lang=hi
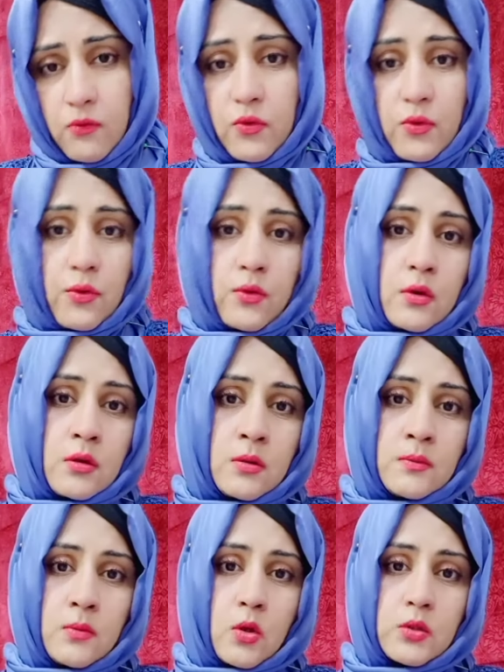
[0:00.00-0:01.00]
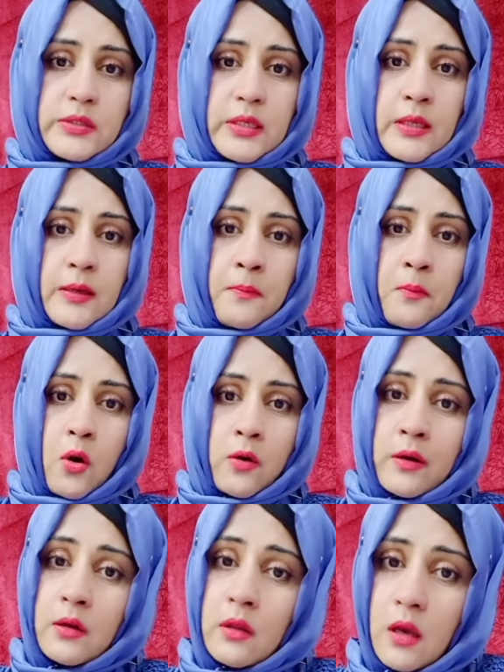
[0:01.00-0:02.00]
वो लोग बहुत ज़्यादा
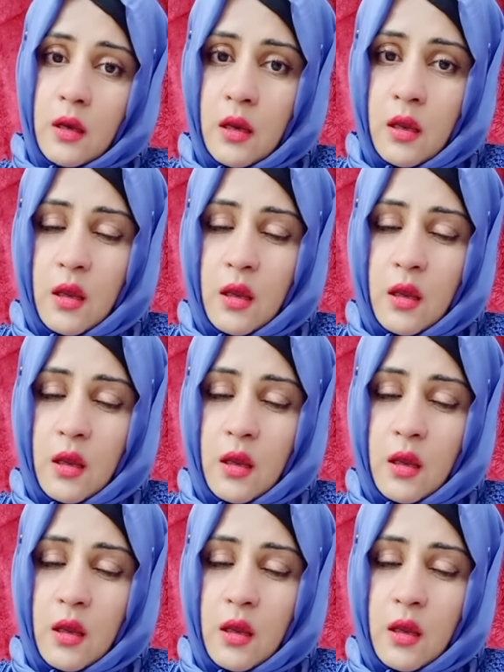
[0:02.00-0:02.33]
मॉडर्न थे